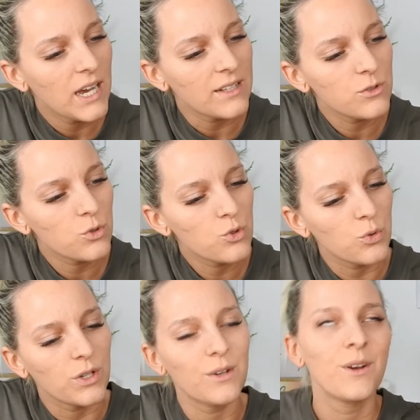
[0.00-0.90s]
die hat so
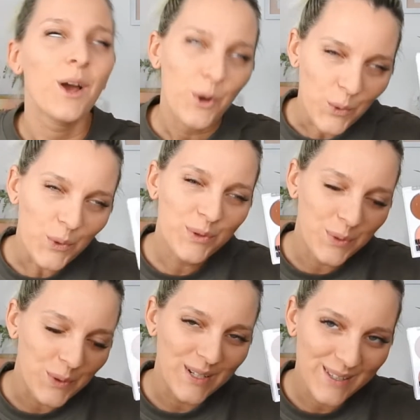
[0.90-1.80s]
schöne
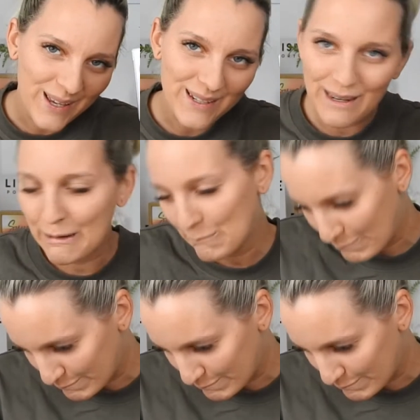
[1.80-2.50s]
Rottöne drinnen.